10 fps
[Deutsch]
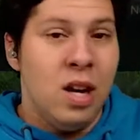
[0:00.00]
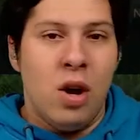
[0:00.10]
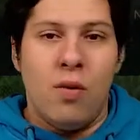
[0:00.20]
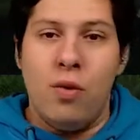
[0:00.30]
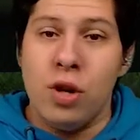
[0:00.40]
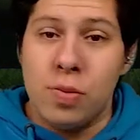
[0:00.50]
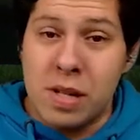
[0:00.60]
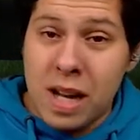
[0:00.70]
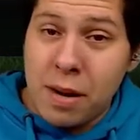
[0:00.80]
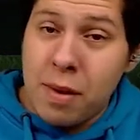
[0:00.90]
würde ich
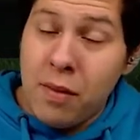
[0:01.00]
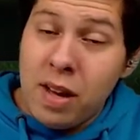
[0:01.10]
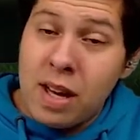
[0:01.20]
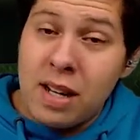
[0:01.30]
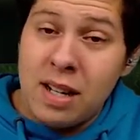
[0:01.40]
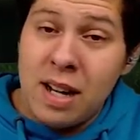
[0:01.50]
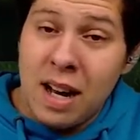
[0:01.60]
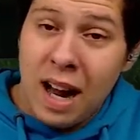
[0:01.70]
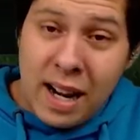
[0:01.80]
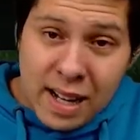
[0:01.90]
mal sagen, machen wir hier einen
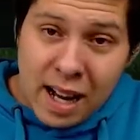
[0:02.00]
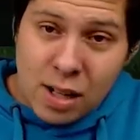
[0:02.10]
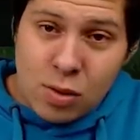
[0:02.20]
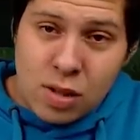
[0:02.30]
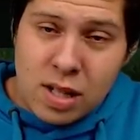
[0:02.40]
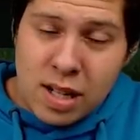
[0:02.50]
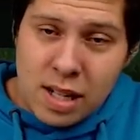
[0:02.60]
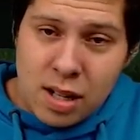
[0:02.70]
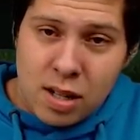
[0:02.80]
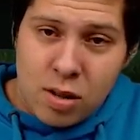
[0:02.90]
kleinen Cut und es geht
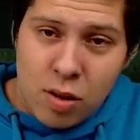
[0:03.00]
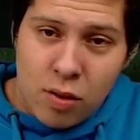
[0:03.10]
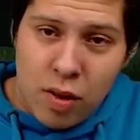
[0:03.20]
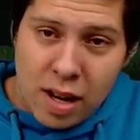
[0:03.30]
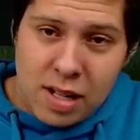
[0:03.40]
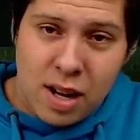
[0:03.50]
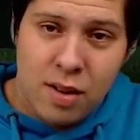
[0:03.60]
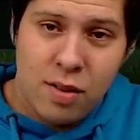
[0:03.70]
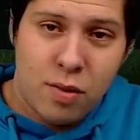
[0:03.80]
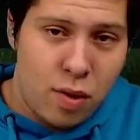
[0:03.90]
dann
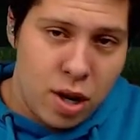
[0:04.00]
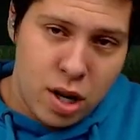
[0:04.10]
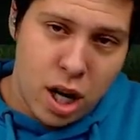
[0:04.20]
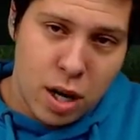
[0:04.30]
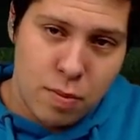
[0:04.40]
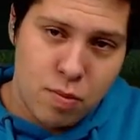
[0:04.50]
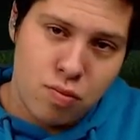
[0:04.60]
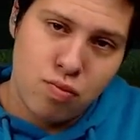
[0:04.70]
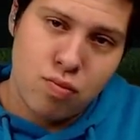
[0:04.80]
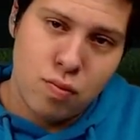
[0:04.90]
weiter, wenn
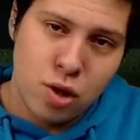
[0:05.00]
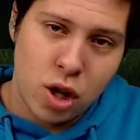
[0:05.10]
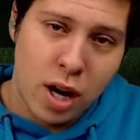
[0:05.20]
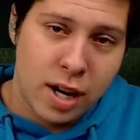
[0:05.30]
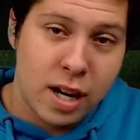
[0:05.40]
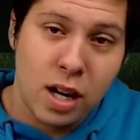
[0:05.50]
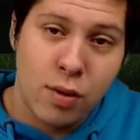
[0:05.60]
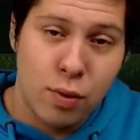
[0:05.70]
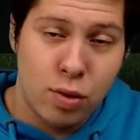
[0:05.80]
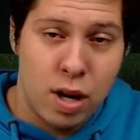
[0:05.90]
eben ich einen Gegner
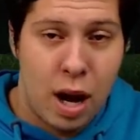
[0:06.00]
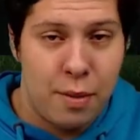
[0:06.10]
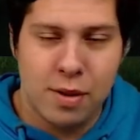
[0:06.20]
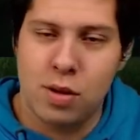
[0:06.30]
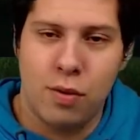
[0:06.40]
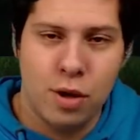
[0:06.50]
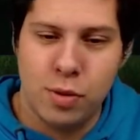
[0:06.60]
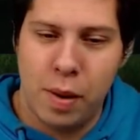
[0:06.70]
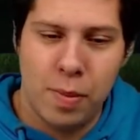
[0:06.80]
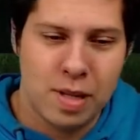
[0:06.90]
gefunden habe, was
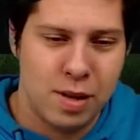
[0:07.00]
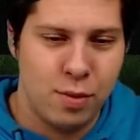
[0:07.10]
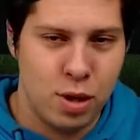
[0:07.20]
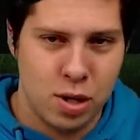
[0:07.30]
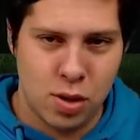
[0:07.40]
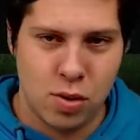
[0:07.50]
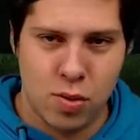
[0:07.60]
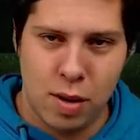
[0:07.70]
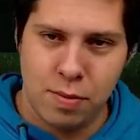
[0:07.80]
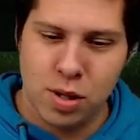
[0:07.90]
hoffentlich bald passieren wird. Also haut
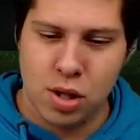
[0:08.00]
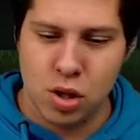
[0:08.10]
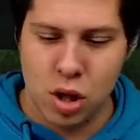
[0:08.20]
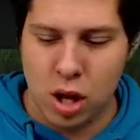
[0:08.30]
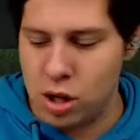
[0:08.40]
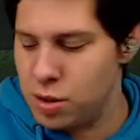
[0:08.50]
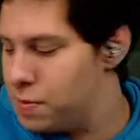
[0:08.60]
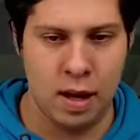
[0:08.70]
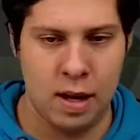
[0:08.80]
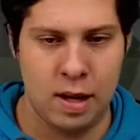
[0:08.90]
rein, bis gleich.
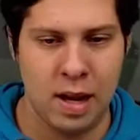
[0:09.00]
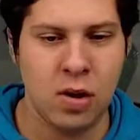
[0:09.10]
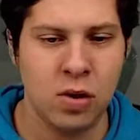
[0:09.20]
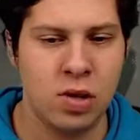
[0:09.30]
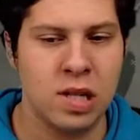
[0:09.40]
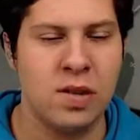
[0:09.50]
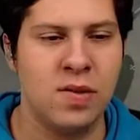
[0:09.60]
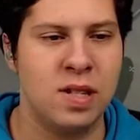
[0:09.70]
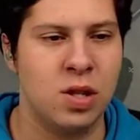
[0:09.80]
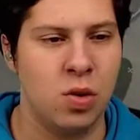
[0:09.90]
Ja, Leute, dann sind
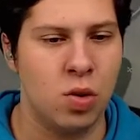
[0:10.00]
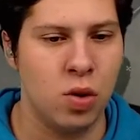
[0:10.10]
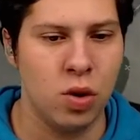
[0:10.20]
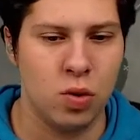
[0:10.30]
wir zurück